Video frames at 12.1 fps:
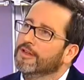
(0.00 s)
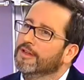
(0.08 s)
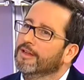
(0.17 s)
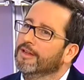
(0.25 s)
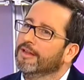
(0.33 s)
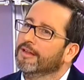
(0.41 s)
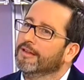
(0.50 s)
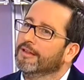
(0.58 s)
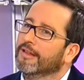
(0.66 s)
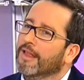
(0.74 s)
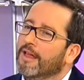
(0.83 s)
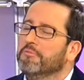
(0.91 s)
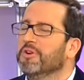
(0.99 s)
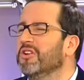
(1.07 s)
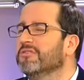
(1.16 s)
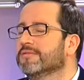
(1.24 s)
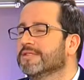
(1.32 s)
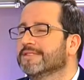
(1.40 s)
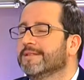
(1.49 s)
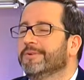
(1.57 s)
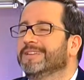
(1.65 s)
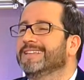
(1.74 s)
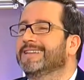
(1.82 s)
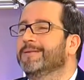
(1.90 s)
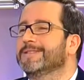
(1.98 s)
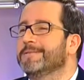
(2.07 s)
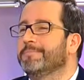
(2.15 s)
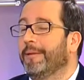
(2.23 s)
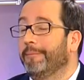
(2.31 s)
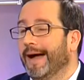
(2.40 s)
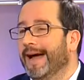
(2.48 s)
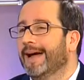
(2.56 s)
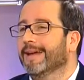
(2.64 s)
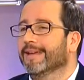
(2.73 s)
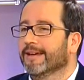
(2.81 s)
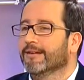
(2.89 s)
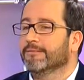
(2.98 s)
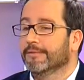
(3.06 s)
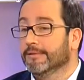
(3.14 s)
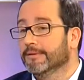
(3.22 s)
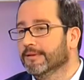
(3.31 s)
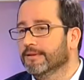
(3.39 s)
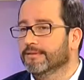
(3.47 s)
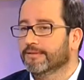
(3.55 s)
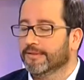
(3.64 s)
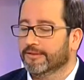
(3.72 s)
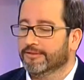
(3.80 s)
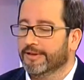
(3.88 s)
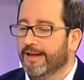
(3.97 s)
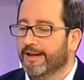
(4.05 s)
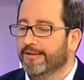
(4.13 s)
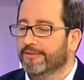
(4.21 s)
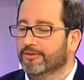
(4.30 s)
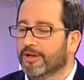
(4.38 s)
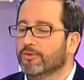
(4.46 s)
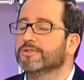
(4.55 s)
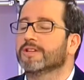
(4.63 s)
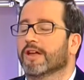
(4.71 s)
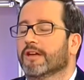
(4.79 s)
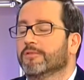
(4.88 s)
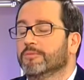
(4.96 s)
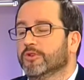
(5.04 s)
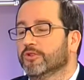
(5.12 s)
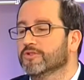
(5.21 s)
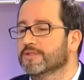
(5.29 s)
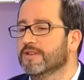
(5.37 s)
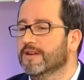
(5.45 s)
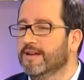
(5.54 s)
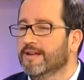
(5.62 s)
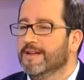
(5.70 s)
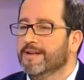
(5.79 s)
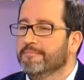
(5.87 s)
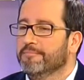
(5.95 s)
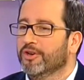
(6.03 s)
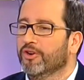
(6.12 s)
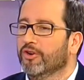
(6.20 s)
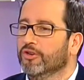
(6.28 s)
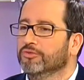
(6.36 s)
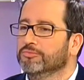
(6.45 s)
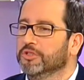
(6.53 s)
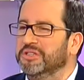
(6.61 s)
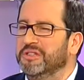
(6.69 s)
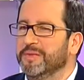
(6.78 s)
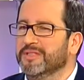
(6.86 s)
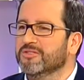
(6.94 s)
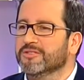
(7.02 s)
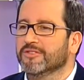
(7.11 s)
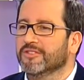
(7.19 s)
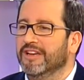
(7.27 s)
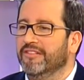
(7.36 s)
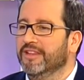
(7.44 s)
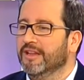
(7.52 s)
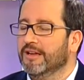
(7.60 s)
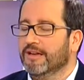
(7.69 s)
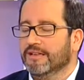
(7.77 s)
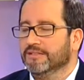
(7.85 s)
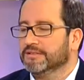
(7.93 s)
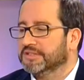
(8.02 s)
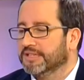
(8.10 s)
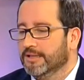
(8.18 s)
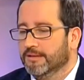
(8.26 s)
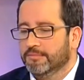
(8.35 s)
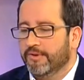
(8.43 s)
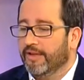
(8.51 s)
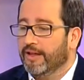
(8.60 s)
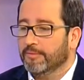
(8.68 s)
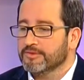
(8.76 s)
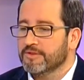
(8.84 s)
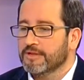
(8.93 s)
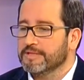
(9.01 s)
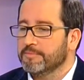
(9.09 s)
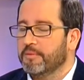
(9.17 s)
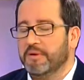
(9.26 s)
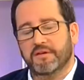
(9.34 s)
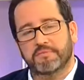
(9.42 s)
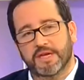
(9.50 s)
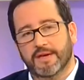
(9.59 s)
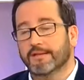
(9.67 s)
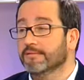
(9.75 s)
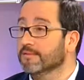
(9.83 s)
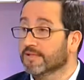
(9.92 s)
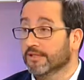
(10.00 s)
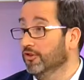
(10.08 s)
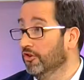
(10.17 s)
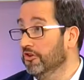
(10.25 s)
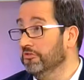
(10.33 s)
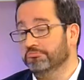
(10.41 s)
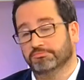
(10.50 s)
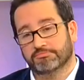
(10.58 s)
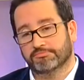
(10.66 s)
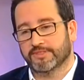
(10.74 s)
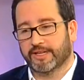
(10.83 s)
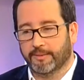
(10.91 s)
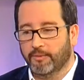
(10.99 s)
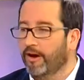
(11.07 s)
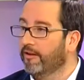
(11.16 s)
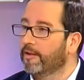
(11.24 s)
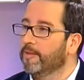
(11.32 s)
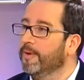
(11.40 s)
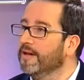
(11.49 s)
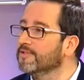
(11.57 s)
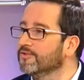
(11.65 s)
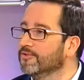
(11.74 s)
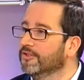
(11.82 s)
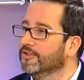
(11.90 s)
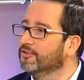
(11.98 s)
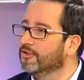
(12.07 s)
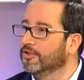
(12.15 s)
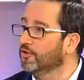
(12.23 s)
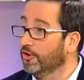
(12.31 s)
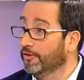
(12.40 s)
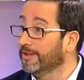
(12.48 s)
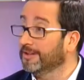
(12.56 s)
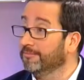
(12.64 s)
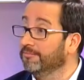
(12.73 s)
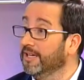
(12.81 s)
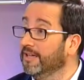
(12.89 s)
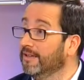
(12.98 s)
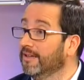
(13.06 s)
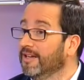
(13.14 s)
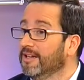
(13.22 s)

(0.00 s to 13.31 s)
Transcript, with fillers: Eh, bueno, siempre está el tema de ser papá, que es como eh, una, lucha que es como conocida, pero honestamente yo siento que la vida, si me da la posibilidad de ser papá, bien, si no, seremos de paso y, todo bien también.